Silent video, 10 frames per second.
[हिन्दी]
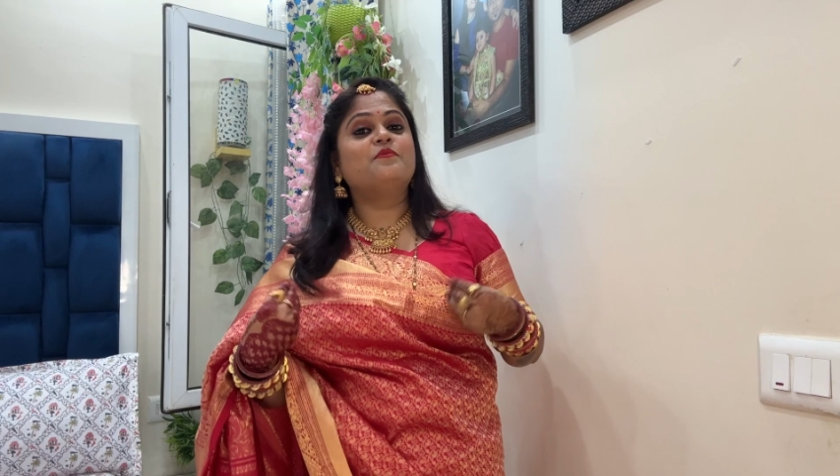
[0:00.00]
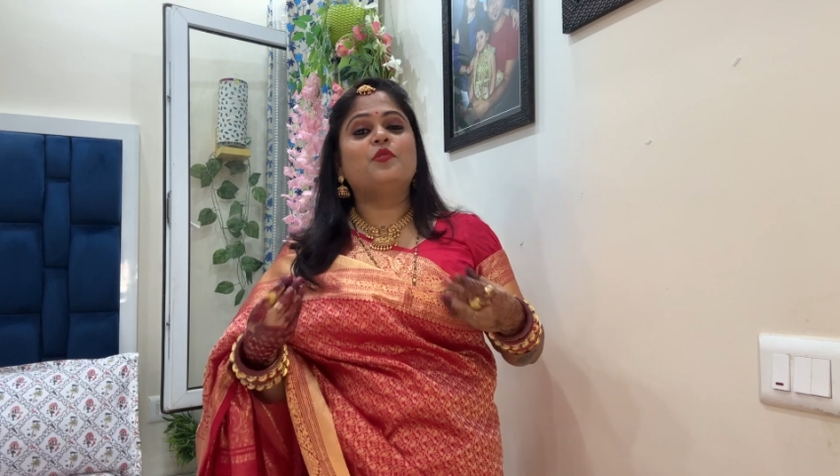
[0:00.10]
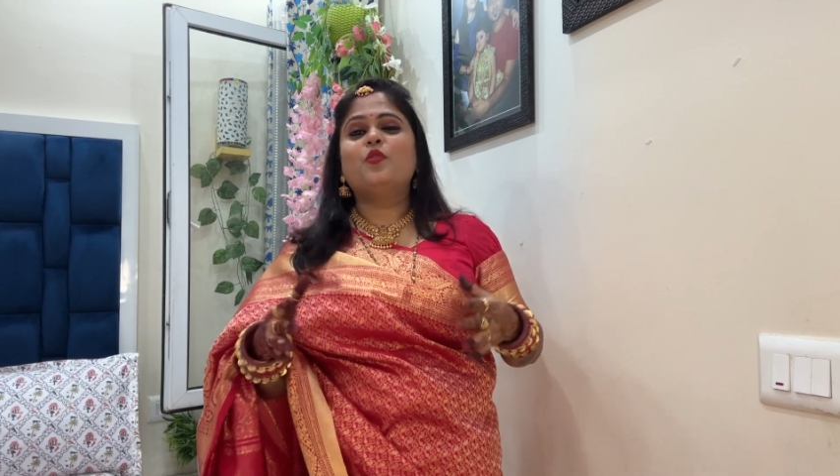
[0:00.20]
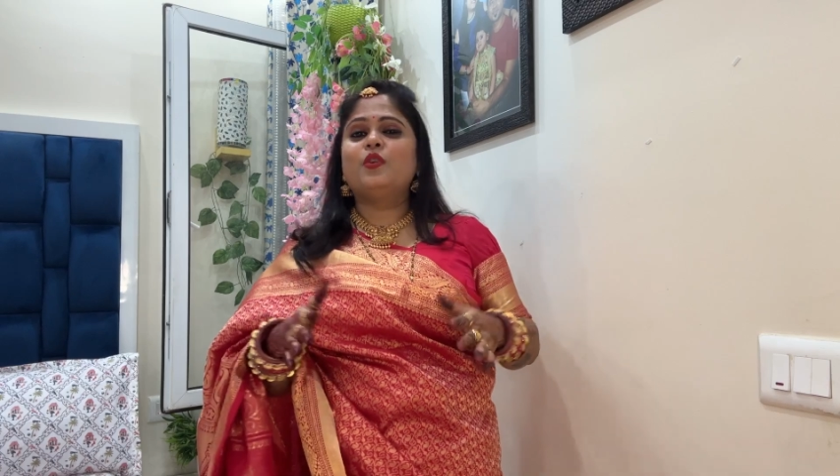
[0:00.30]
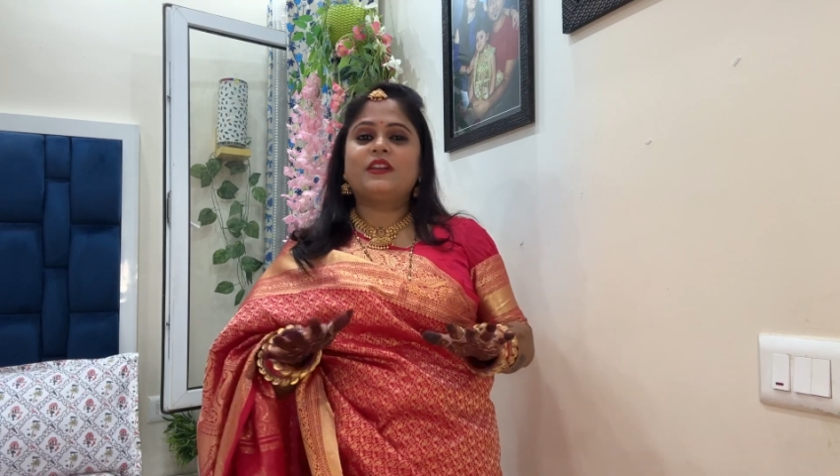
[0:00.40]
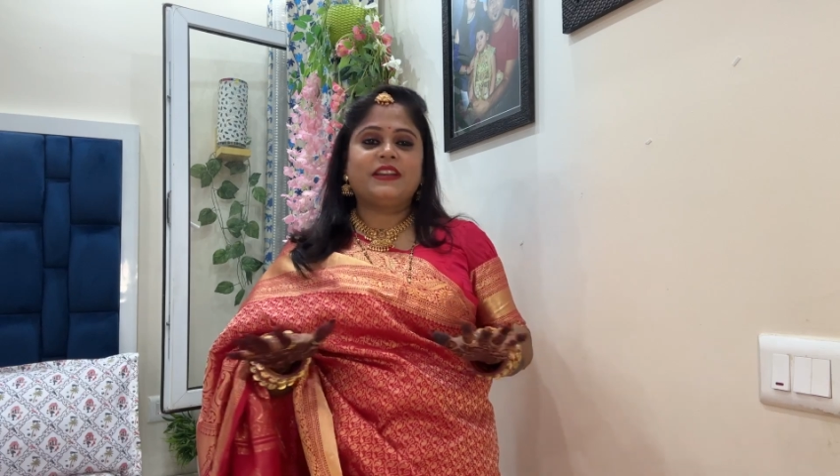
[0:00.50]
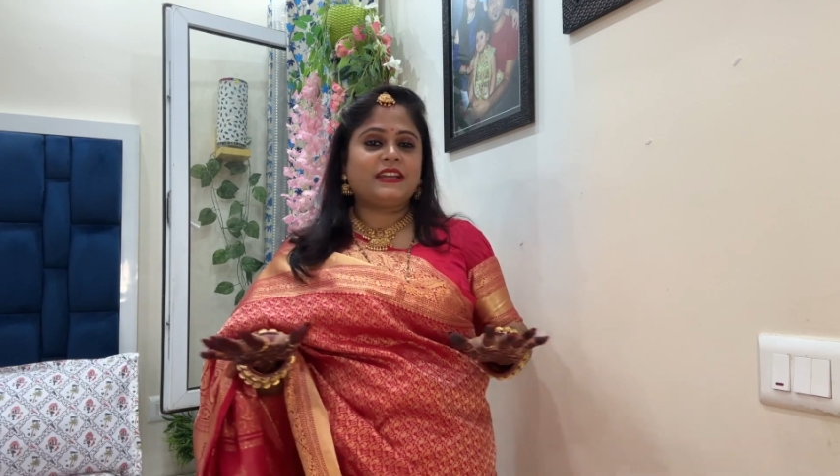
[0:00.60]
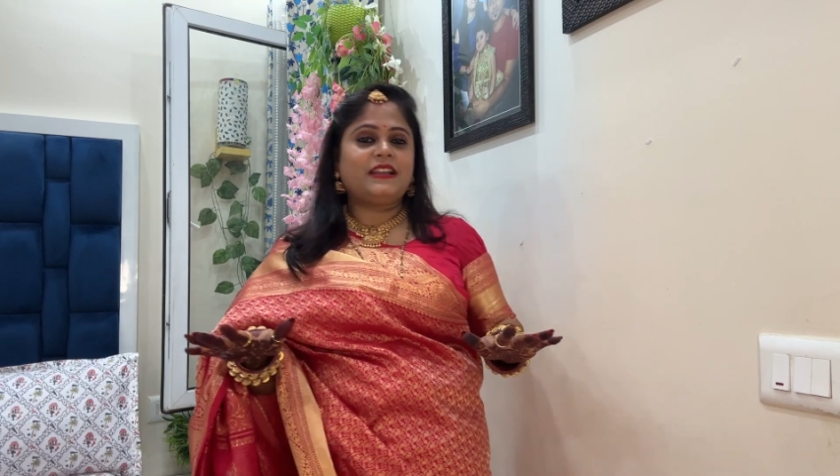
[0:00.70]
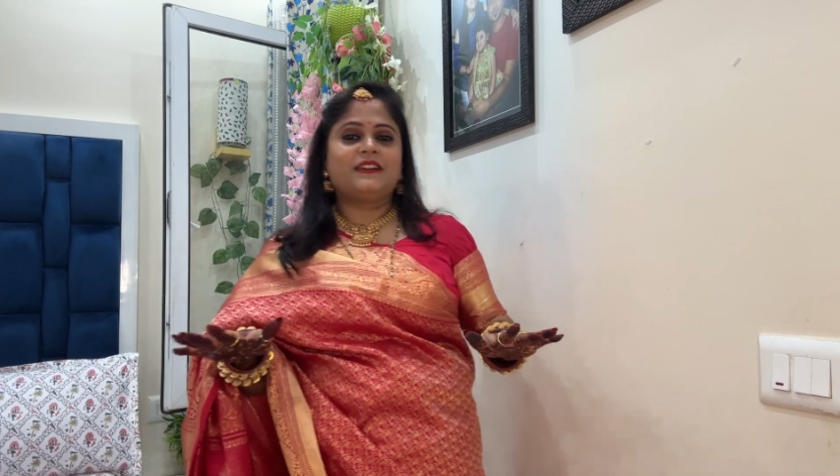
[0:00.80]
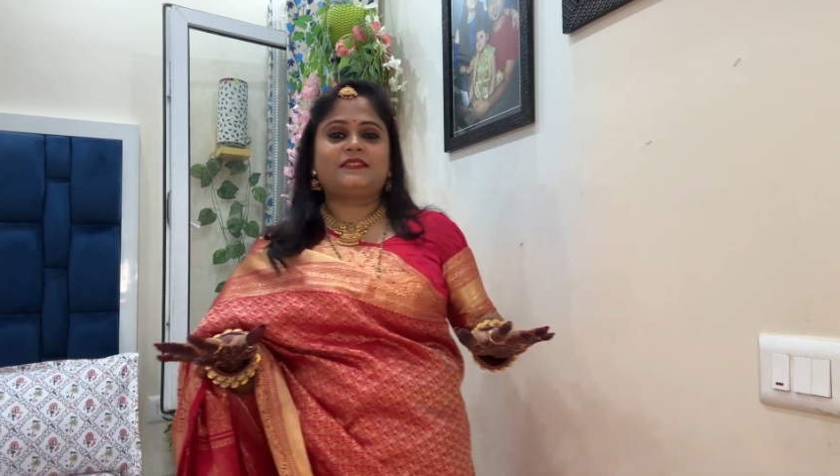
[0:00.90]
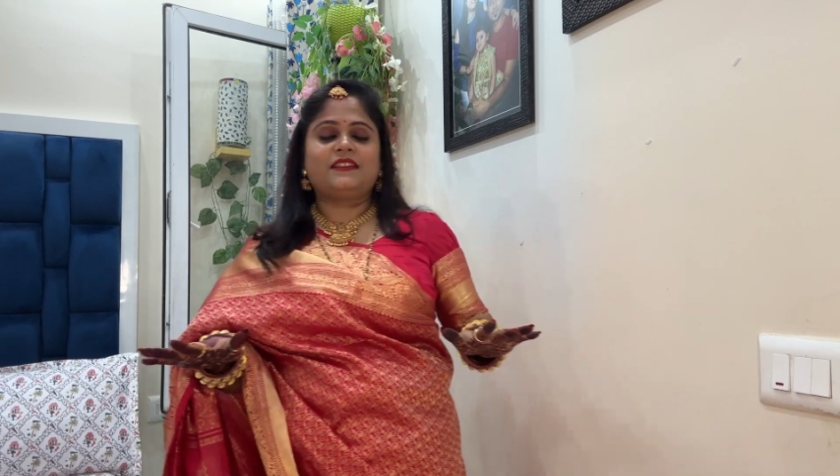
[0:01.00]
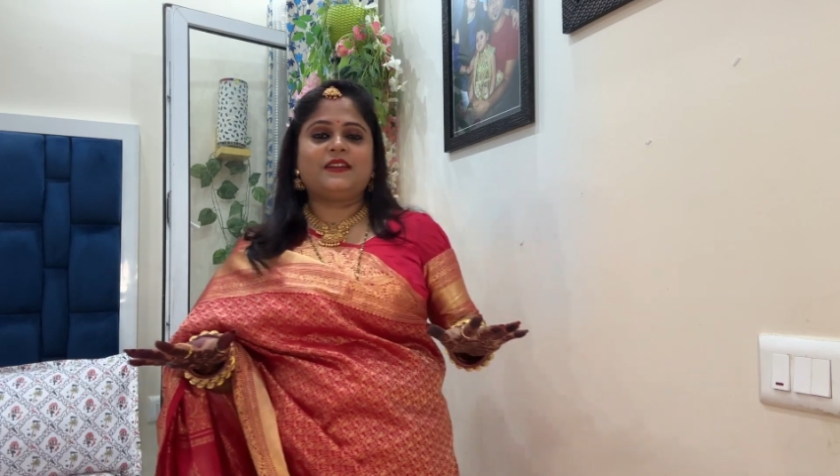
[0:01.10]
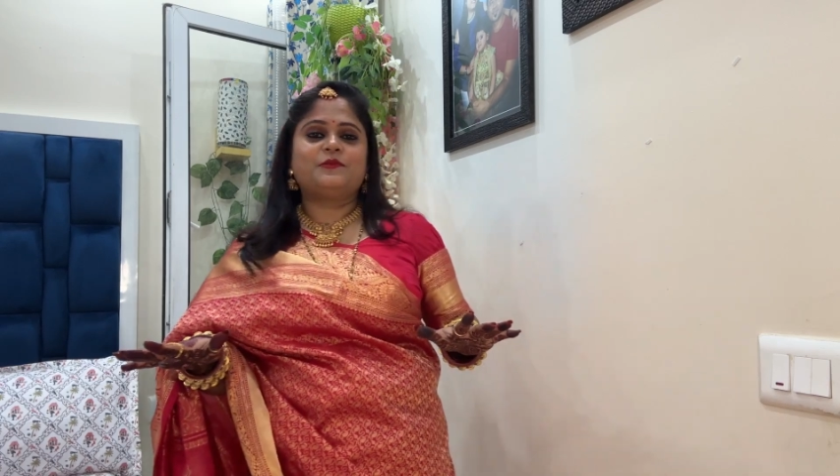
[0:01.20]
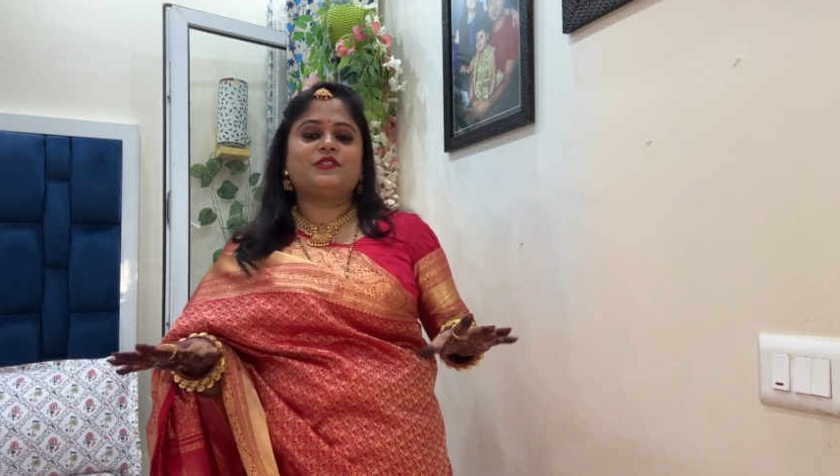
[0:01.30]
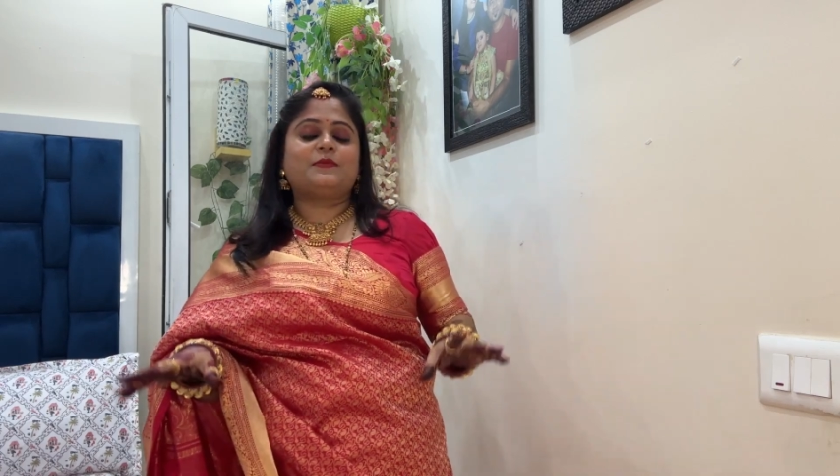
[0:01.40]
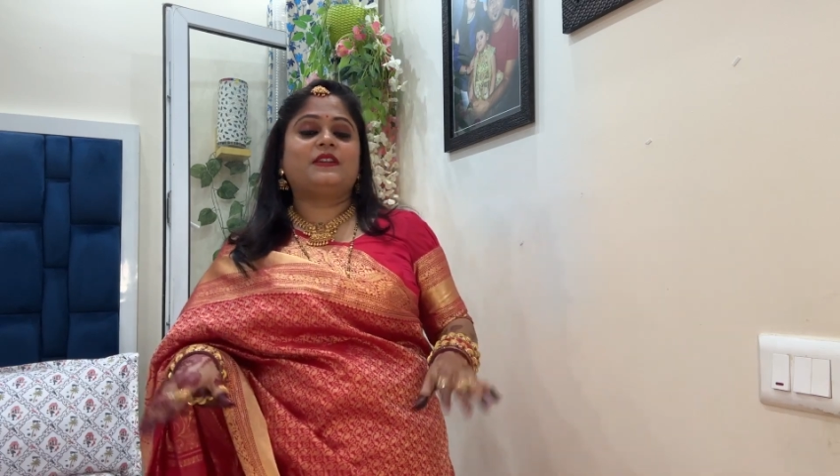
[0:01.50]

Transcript: भूख नहीं लगती है मुझे